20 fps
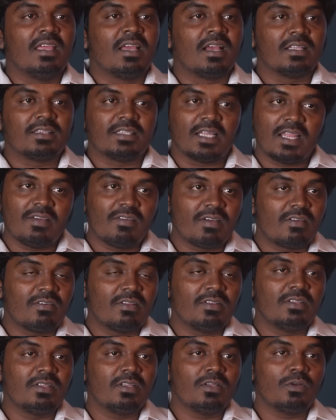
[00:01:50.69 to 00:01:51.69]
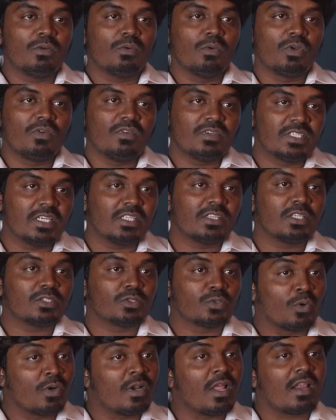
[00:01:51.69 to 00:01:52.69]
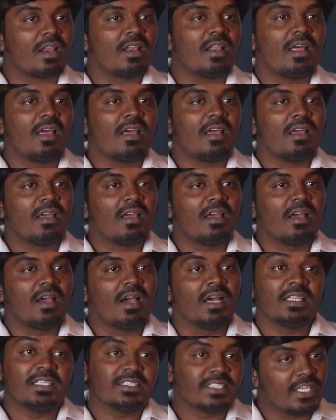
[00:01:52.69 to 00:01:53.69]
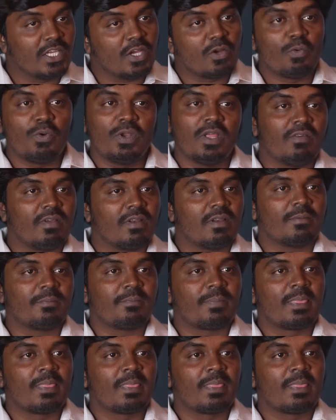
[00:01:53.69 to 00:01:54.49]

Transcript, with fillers: எங்கள் தலைவர் வந்து ஒரு விஷயத்த சொன்னார்னா அதை செய்யக்கூடியவர்